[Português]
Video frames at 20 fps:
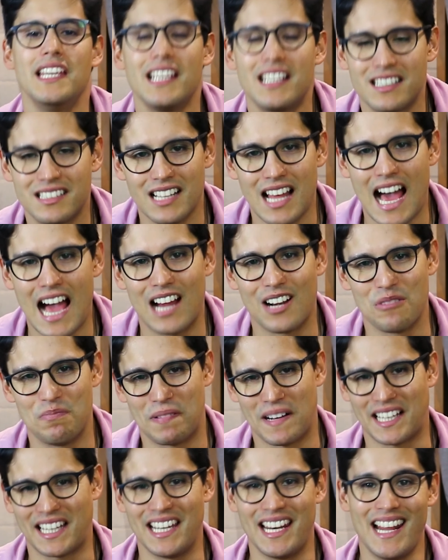E claro,
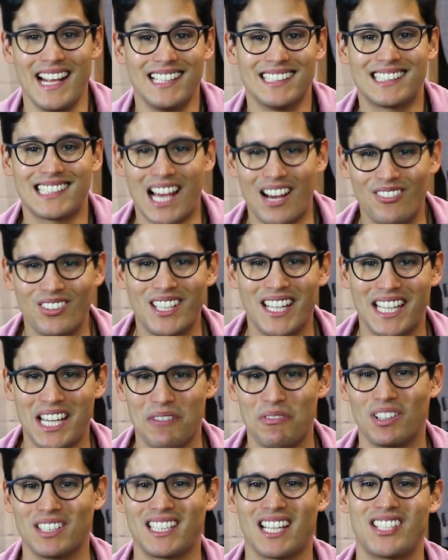para quem nem sabe o que
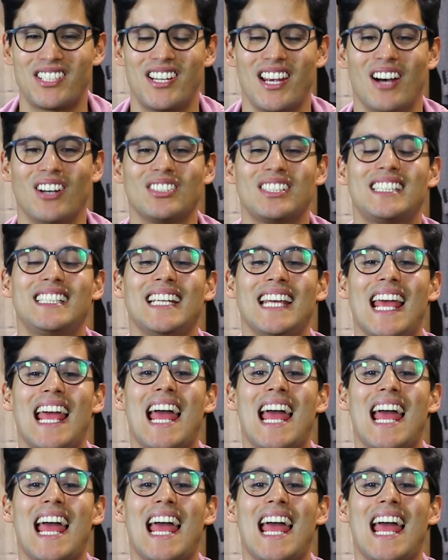é bota Chelsea,